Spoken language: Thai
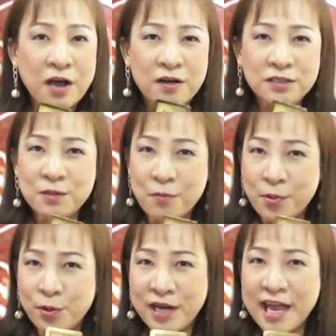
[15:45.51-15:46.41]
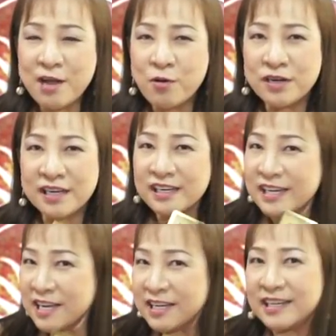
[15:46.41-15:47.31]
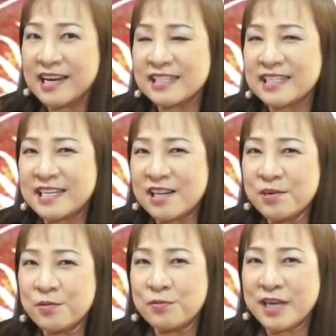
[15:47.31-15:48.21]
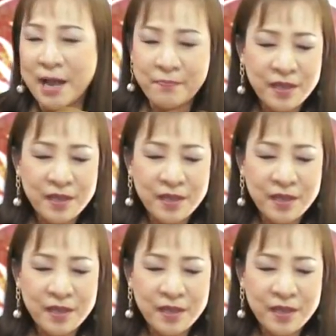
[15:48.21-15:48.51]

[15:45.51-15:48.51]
ก็ส่งผลให้คนที่เกิดราศีธนูเนี่ย